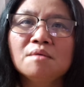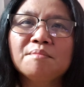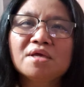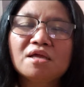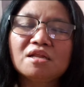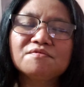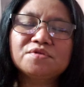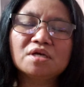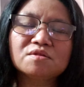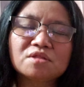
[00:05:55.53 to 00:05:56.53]
Mega love
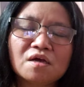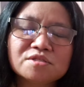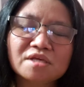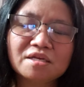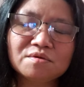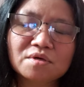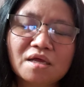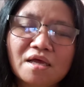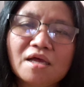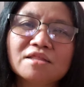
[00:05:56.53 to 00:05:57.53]
shout out sa inyong
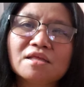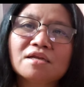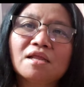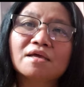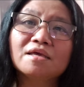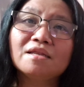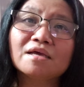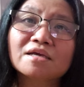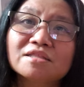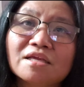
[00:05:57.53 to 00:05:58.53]
lahat. Ang
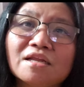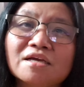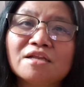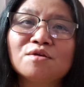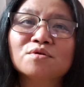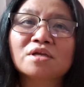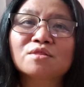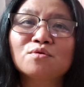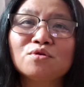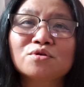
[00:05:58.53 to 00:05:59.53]
laki-laki talaga yung
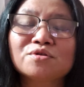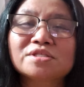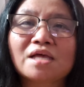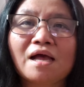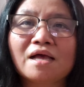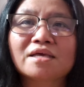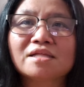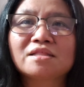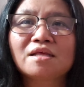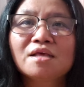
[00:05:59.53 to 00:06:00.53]
natulong niyo sa
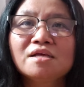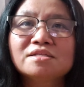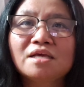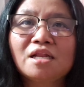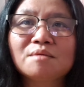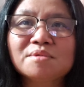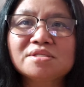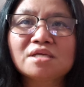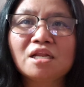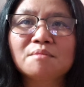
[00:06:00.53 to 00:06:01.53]
akin. Salamat,
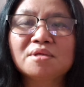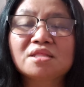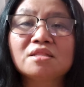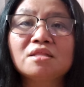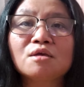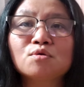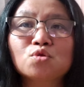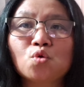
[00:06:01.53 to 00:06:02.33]
salamat. Hindi ko